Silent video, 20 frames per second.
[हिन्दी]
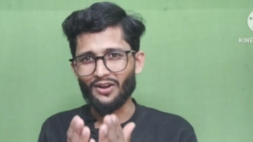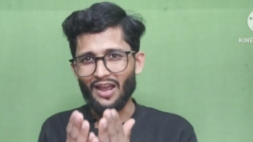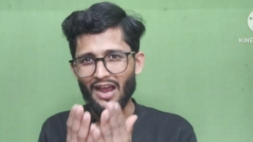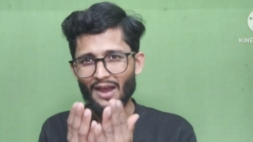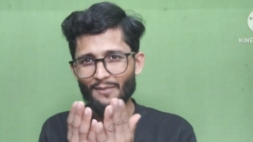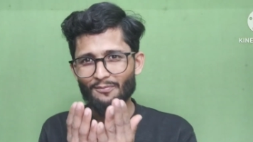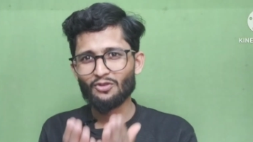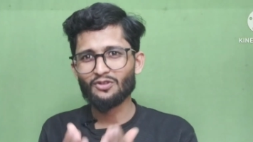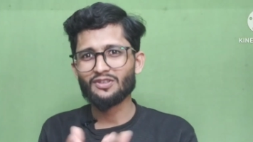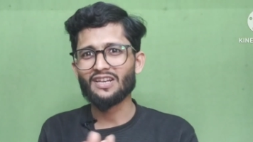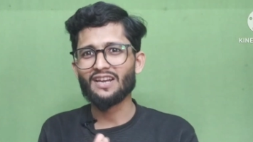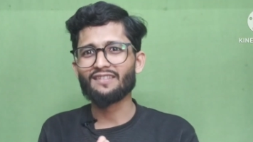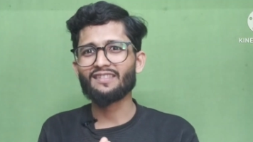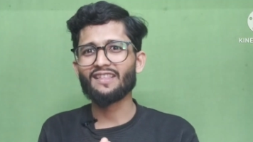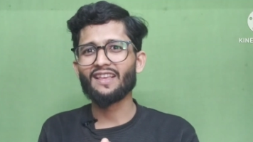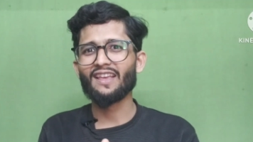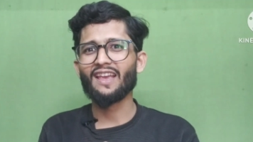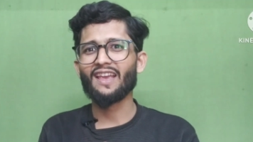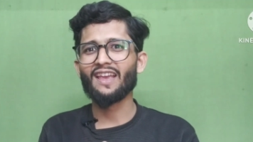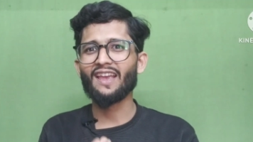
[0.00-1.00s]
आप तो
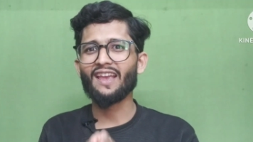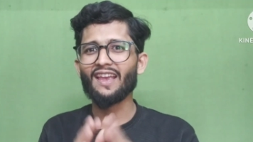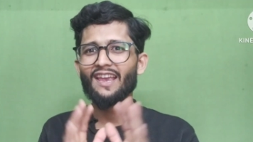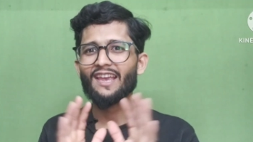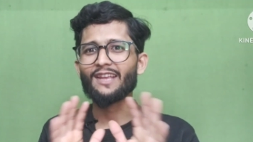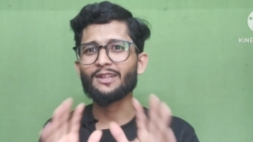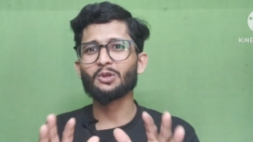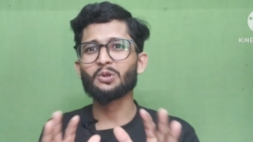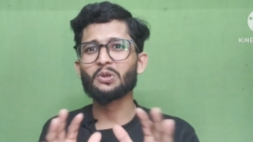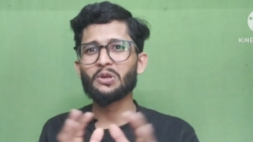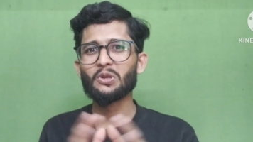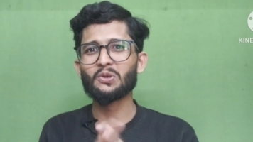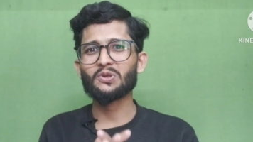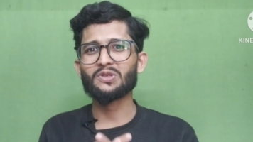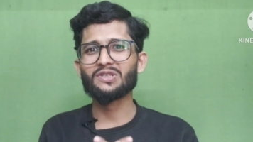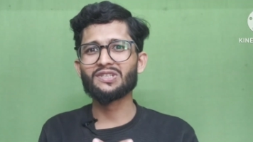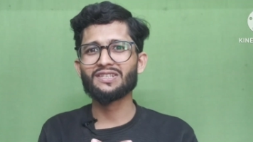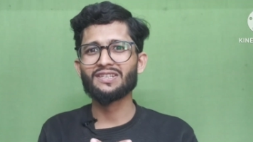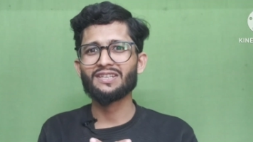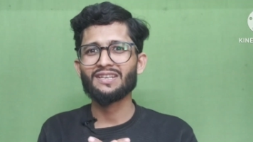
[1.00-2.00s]
जानते हैं हेतु तो
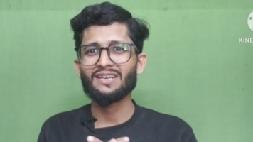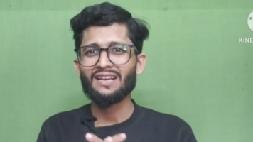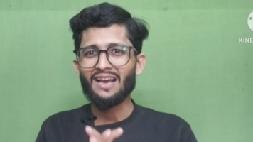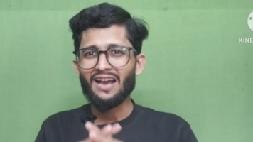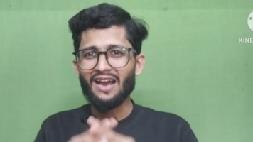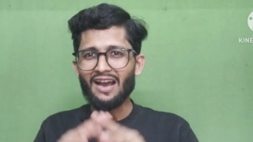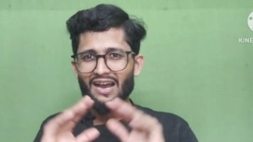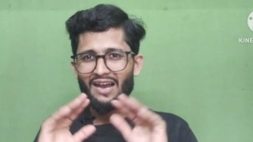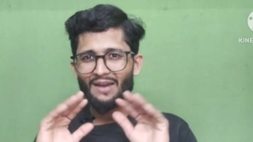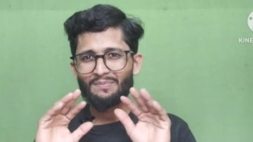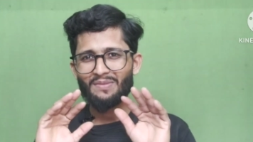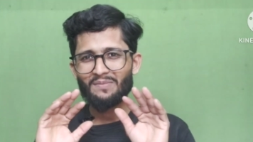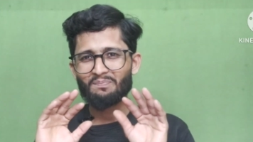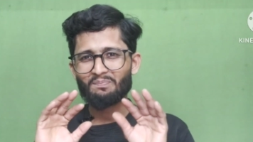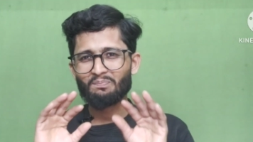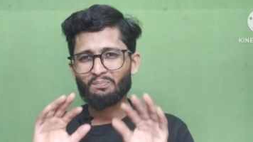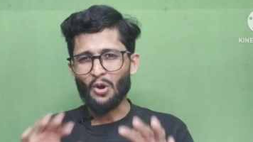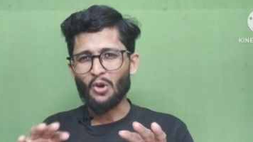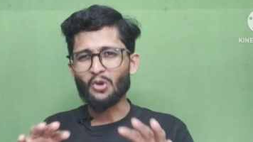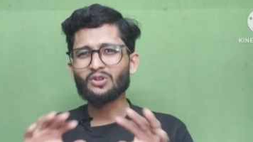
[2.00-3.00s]
न्यूज़ अभी
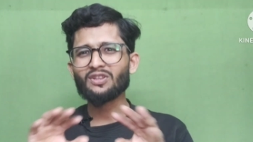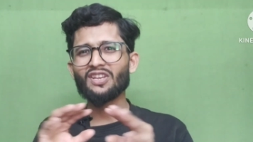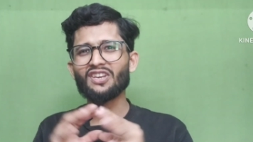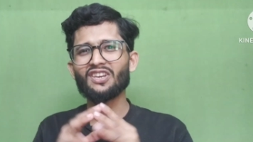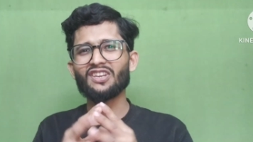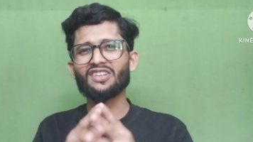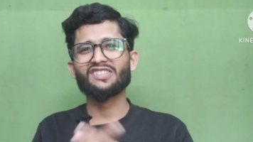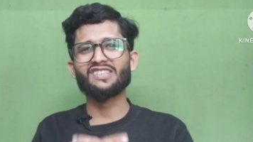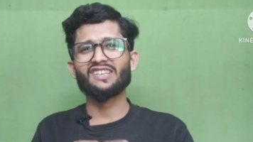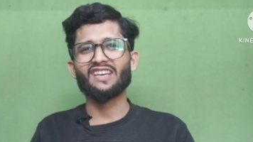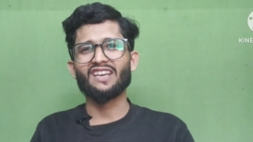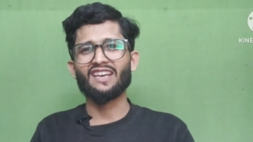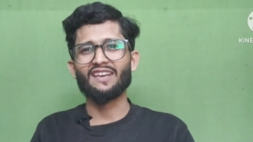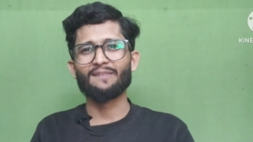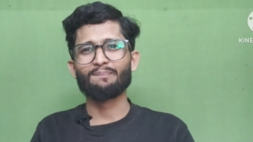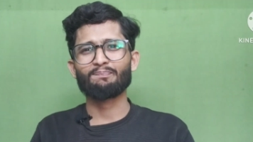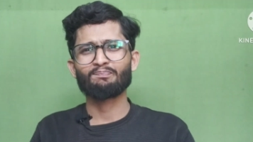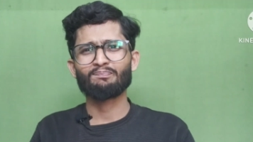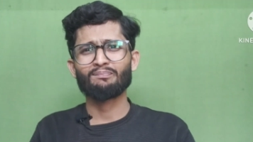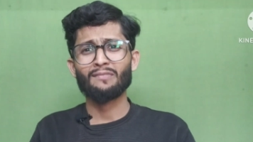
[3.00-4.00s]
बहुत ही नीचे है
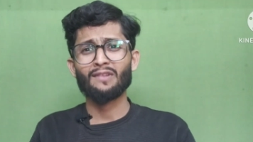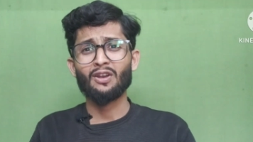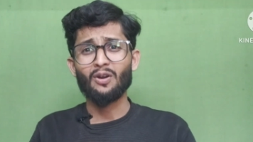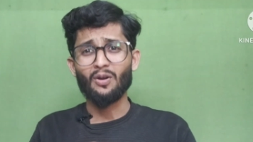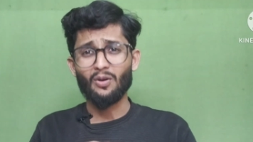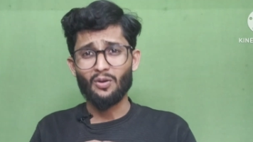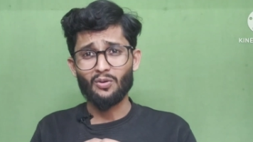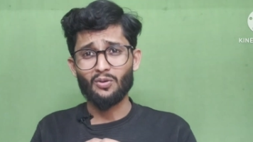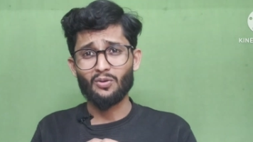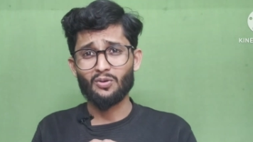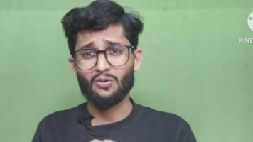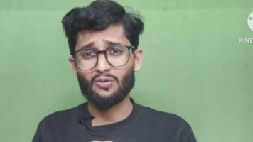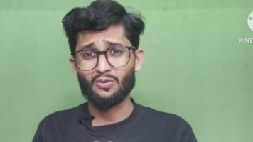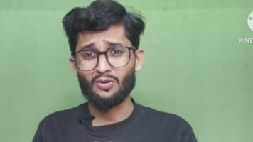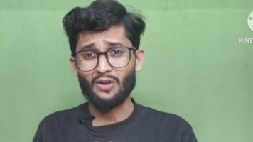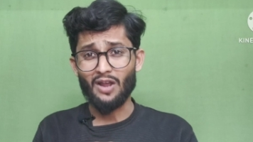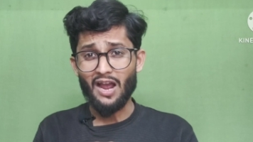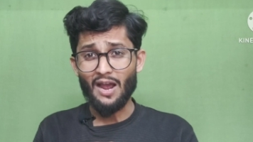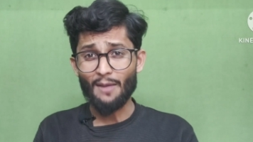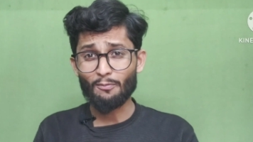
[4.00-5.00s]
और
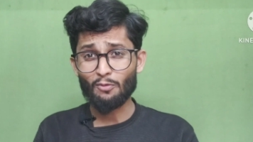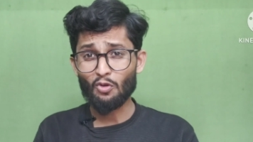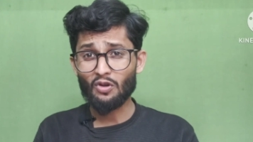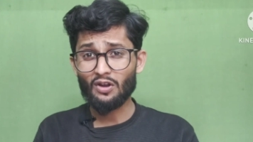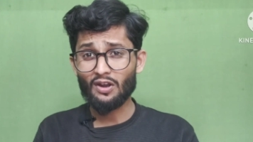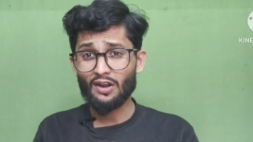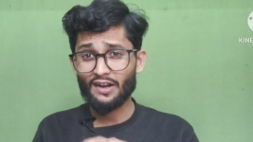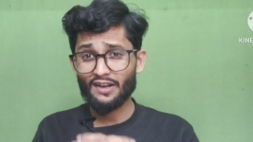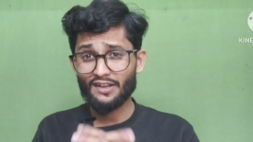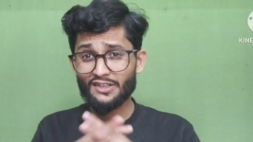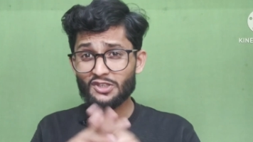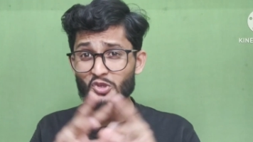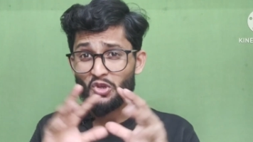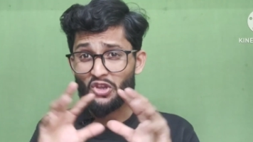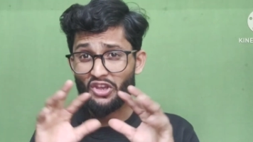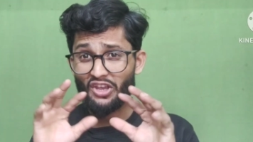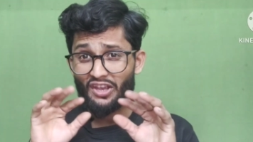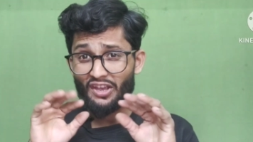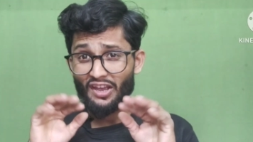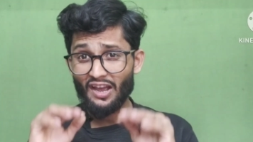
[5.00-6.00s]
आप लोग अगर इसे
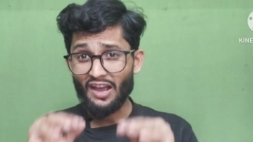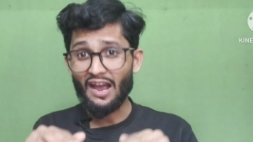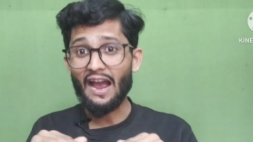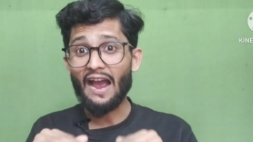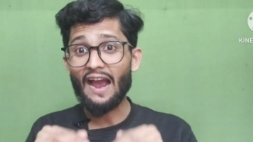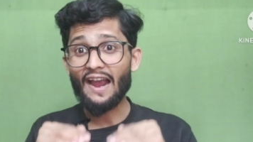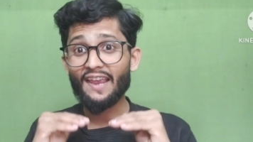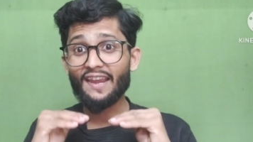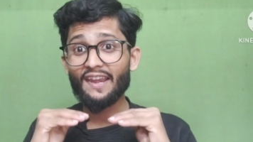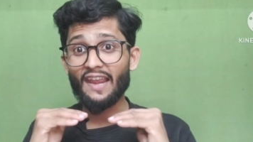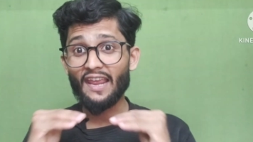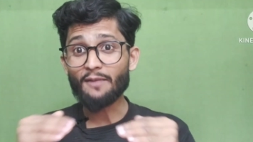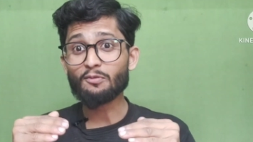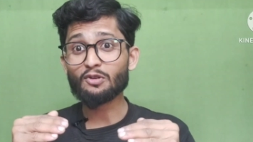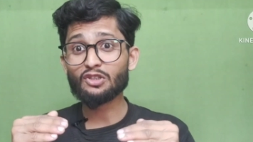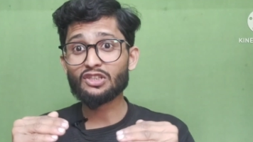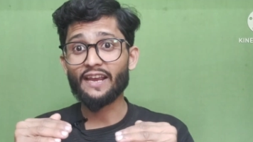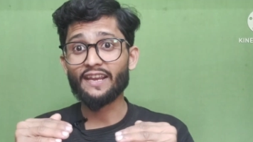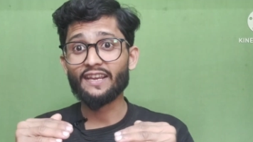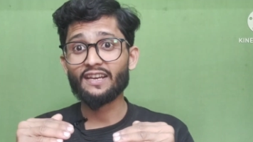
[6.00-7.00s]
आगे नहीं
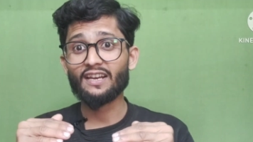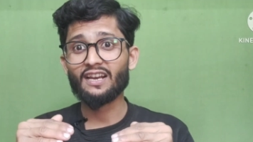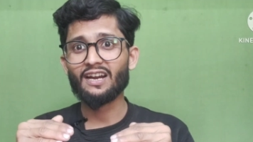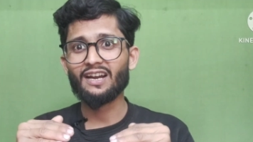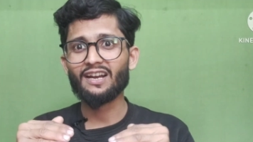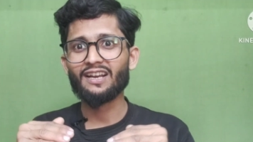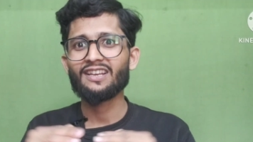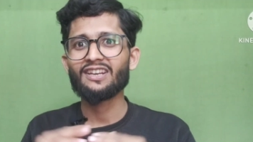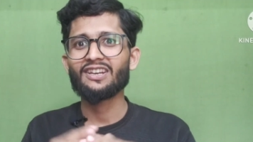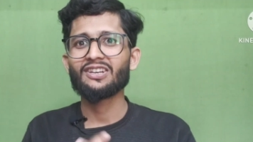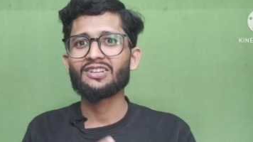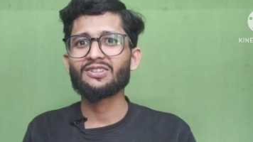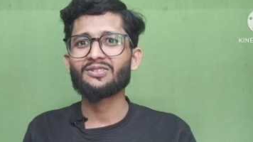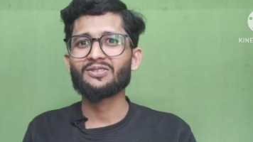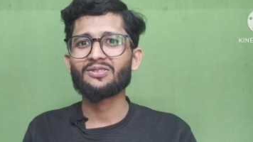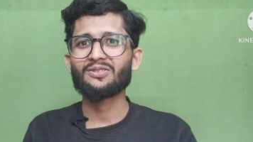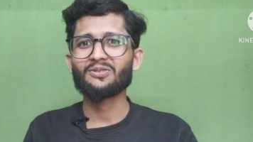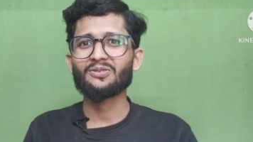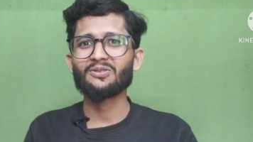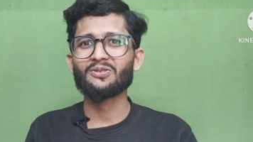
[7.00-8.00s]
पहुँचाइएगा
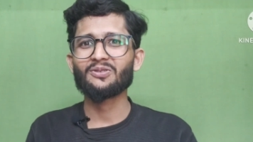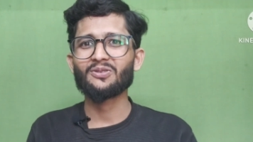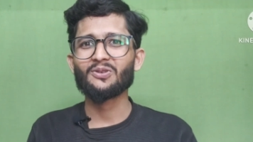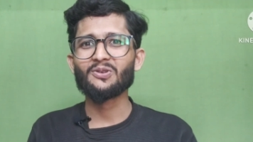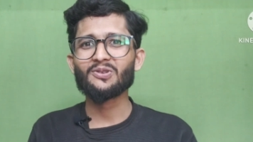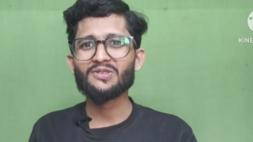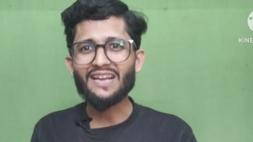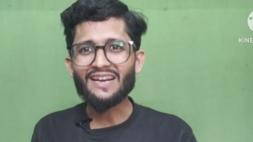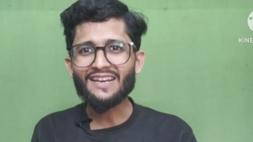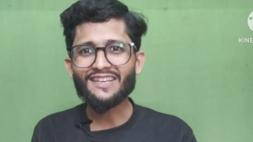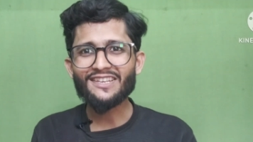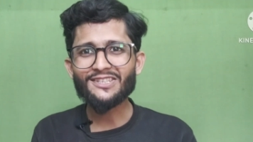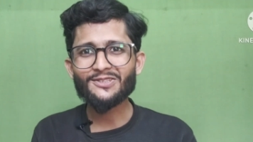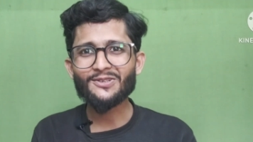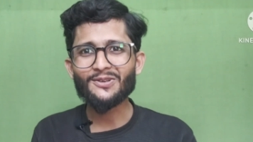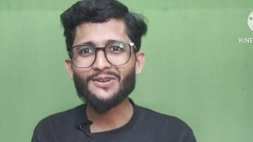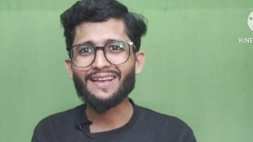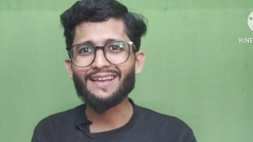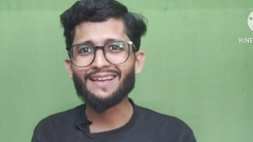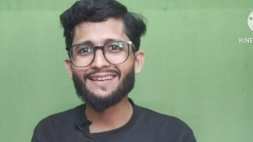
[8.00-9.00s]
तो नुकसान
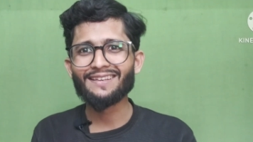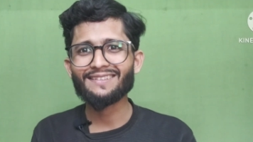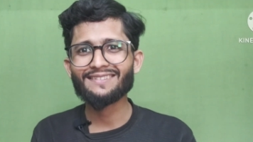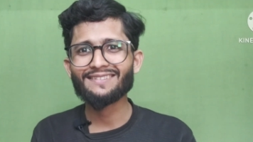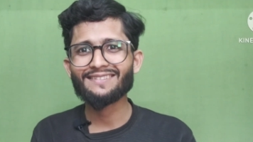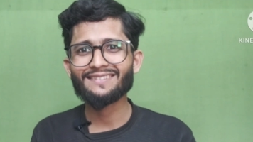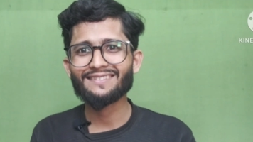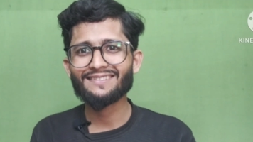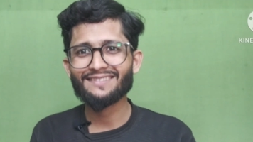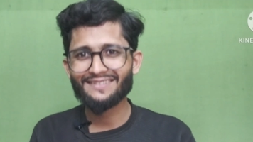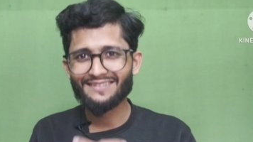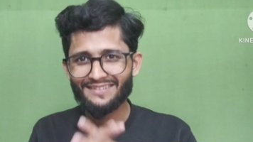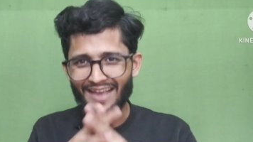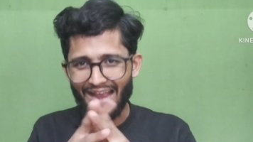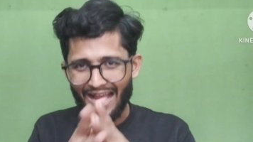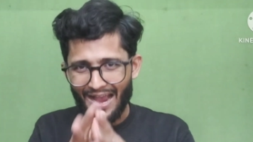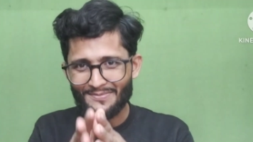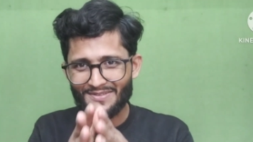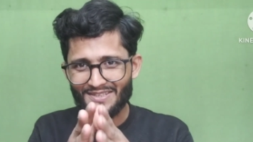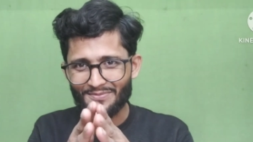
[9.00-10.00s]
किसको है
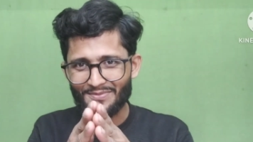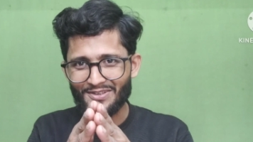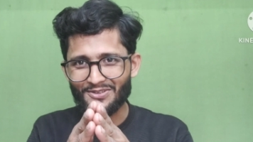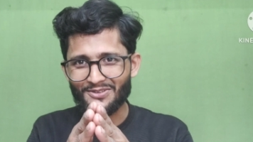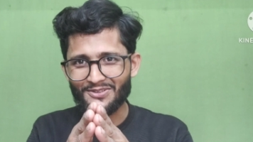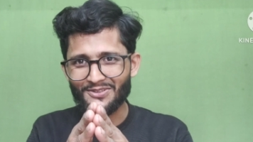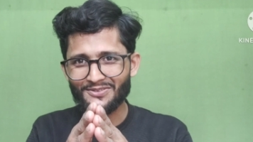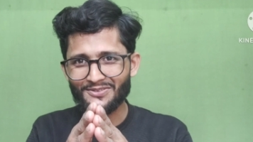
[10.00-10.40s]
आप सभी को